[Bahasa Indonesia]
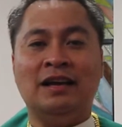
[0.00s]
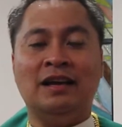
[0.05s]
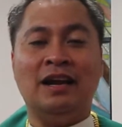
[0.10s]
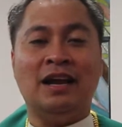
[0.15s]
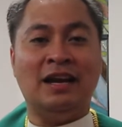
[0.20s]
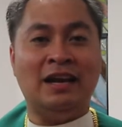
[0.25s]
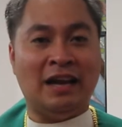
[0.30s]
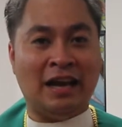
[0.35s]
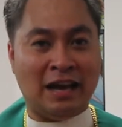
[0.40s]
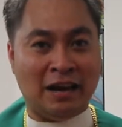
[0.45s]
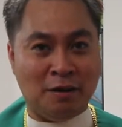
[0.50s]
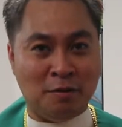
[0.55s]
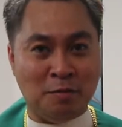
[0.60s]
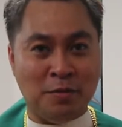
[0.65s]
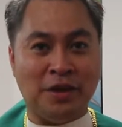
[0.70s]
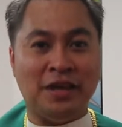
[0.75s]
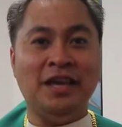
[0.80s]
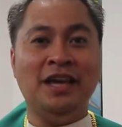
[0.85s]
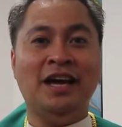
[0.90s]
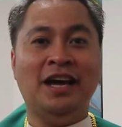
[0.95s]
Dan dengan
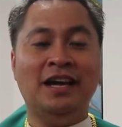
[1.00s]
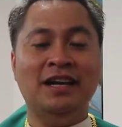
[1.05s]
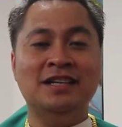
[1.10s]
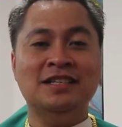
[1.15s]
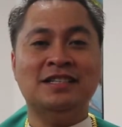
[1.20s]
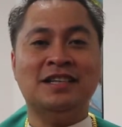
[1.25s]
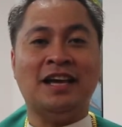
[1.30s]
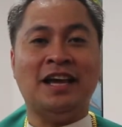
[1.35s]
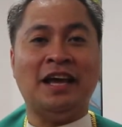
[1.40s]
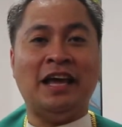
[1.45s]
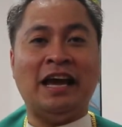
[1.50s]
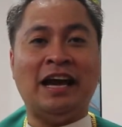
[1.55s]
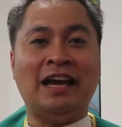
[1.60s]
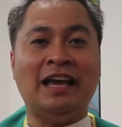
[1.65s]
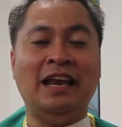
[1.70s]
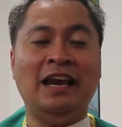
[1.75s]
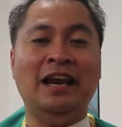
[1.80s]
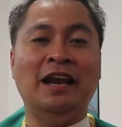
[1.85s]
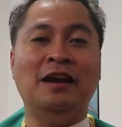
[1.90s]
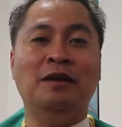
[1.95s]
demikian saya
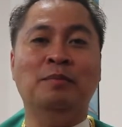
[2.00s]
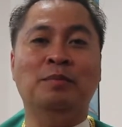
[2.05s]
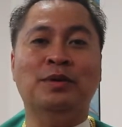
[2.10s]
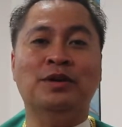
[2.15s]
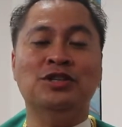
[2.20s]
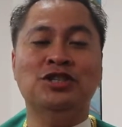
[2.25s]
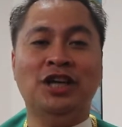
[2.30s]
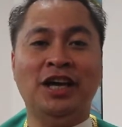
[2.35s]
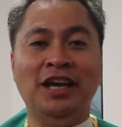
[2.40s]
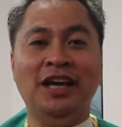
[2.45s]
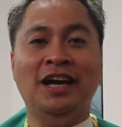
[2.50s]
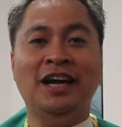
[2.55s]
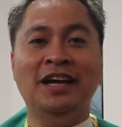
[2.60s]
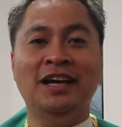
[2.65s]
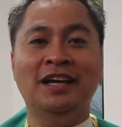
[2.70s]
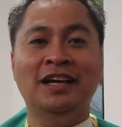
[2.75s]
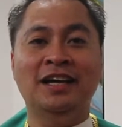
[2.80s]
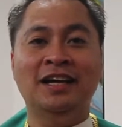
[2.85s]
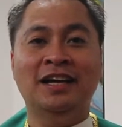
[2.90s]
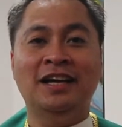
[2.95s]
yakin dan percaya
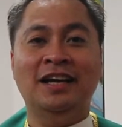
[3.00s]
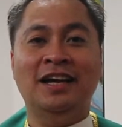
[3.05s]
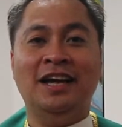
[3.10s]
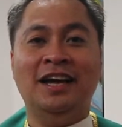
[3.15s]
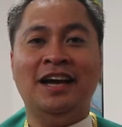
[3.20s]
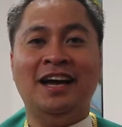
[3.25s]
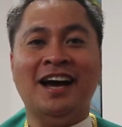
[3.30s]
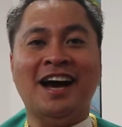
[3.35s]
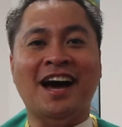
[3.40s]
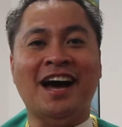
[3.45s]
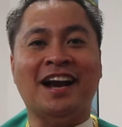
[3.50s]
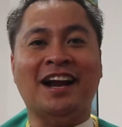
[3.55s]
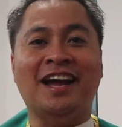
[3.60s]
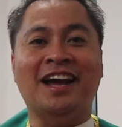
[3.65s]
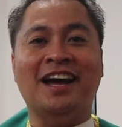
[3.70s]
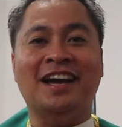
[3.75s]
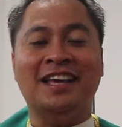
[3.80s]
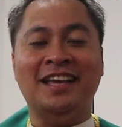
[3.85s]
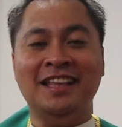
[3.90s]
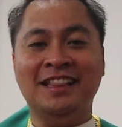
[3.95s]

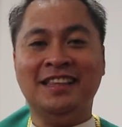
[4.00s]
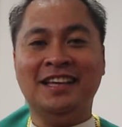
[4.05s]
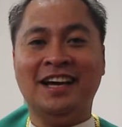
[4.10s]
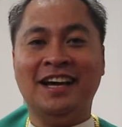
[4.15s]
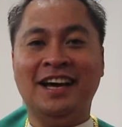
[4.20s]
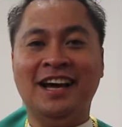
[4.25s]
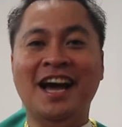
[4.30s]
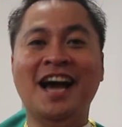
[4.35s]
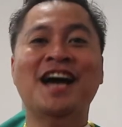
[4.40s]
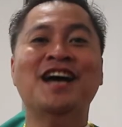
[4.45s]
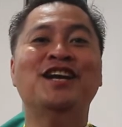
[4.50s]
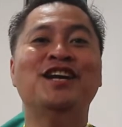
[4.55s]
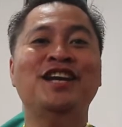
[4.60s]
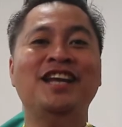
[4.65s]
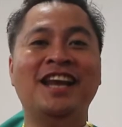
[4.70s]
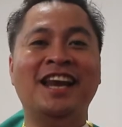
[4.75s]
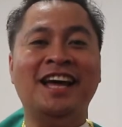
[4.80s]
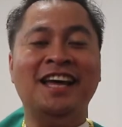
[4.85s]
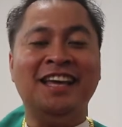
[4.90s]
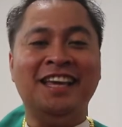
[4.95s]
harga kita,
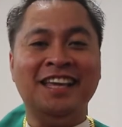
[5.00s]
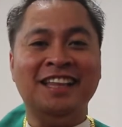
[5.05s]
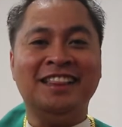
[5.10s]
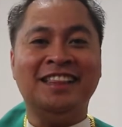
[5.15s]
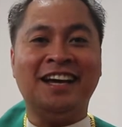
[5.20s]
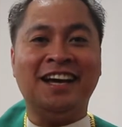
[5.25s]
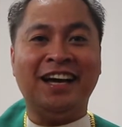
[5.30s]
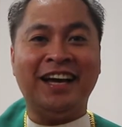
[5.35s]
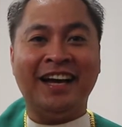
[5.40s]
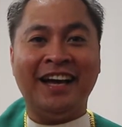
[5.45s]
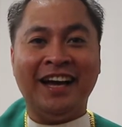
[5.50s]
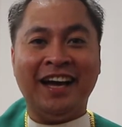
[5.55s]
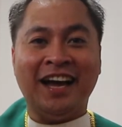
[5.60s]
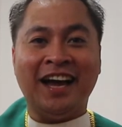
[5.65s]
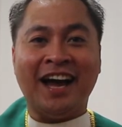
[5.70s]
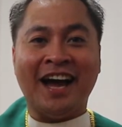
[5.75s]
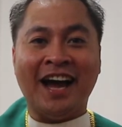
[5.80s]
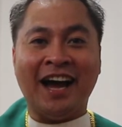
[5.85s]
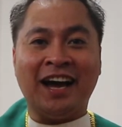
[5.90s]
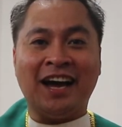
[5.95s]
nilai kita
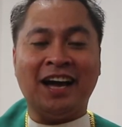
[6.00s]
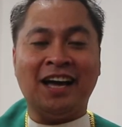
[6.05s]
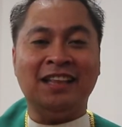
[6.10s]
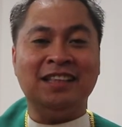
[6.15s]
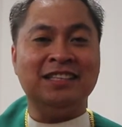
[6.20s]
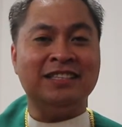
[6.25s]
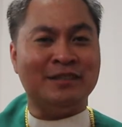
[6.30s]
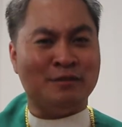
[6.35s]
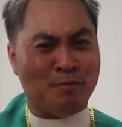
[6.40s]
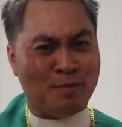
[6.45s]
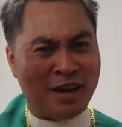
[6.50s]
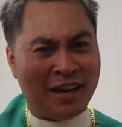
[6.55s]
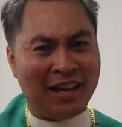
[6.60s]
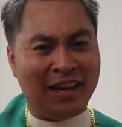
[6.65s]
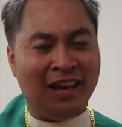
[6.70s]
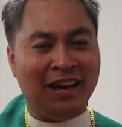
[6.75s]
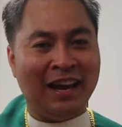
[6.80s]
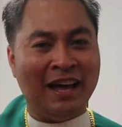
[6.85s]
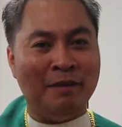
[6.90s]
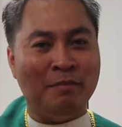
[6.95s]
akan
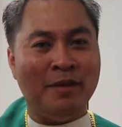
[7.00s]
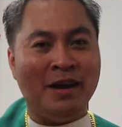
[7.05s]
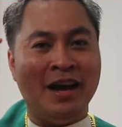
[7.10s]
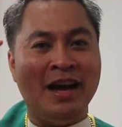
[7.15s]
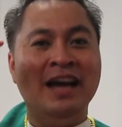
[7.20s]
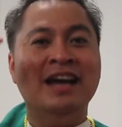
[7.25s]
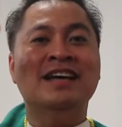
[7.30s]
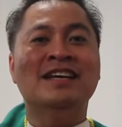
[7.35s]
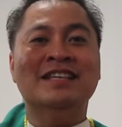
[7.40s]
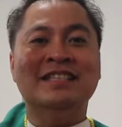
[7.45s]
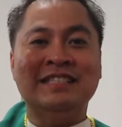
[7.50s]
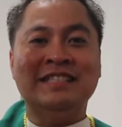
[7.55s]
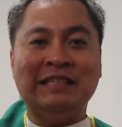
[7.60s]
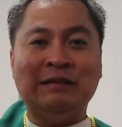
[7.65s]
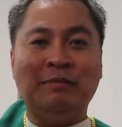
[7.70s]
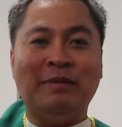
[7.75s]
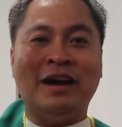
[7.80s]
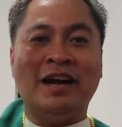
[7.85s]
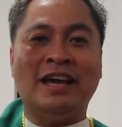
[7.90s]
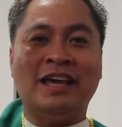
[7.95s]
semakin lama
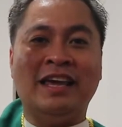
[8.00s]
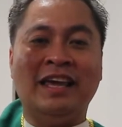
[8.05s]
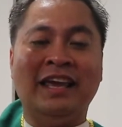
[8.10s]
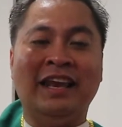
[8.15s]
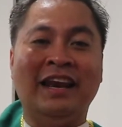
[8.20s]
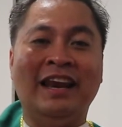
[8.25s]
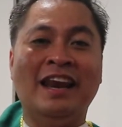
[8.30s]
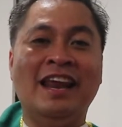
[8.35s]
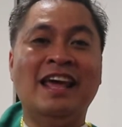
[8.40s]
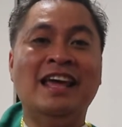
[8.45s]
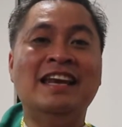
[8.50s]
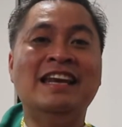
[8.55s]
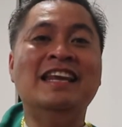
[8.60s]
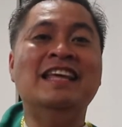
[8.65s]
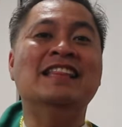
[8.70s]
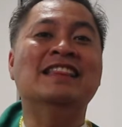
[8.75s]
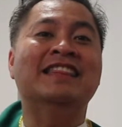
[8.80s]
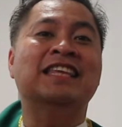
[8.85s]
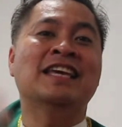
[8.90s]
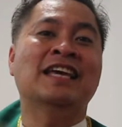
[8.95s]
semakin
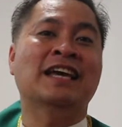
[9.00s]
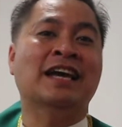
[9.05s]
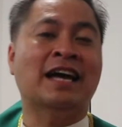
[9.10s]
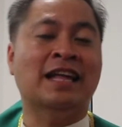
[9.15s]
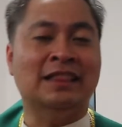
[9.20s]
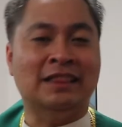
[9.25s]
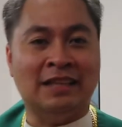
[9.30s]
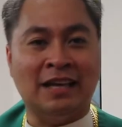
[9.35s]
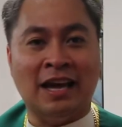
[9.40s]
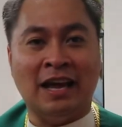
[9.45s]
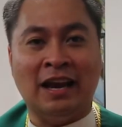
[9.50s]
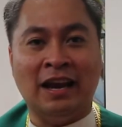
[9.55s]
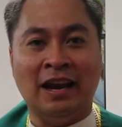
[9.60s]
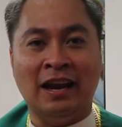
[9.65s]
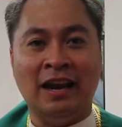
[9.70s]
ditingkatkan.